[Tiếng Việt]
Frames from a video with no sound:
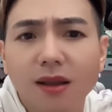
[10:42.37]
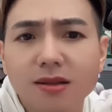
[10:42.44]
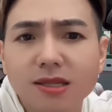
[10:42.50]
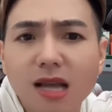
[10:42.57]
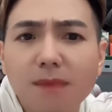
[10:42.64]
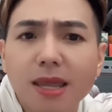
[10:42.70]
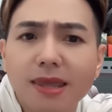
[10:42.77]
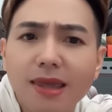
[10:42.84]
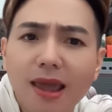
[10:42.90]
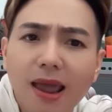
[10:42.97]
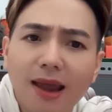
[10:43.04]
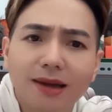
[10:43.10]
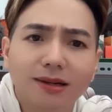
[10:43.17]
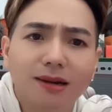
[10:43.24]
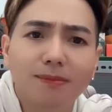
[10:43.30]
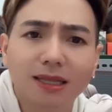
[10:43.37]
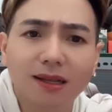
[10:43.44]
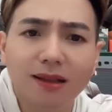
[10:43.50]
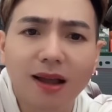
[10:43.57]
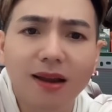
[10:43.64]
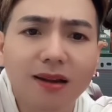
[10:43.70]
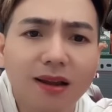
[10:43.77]
sao mà già rồi mà
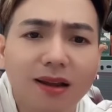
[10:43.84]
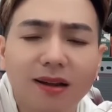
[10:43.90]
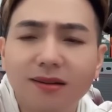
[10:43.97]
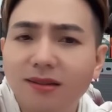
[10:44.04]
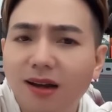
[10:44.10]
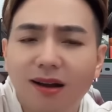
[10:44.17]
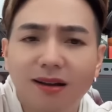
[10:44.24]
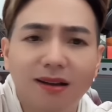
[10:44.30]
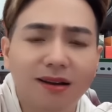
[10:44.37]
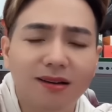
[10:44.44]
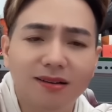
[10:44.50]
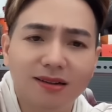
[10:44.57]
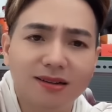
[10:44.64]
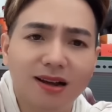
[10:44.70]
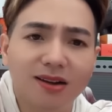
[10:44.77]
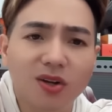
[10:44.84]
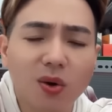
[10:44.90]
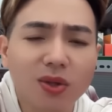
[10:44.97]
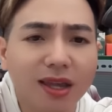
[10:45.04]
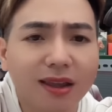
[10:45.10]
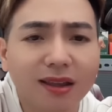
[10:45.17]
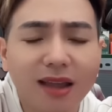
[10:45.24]
tao thấy hả trời ơi là trời nói
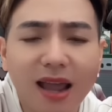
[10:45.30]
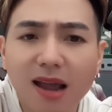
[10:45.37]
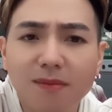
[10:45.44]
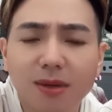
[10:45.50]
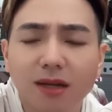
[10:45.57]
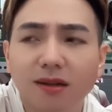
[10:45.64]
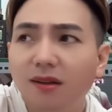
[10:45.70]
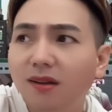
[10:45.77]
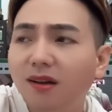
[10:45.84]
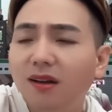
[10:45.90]
chuyện ra mà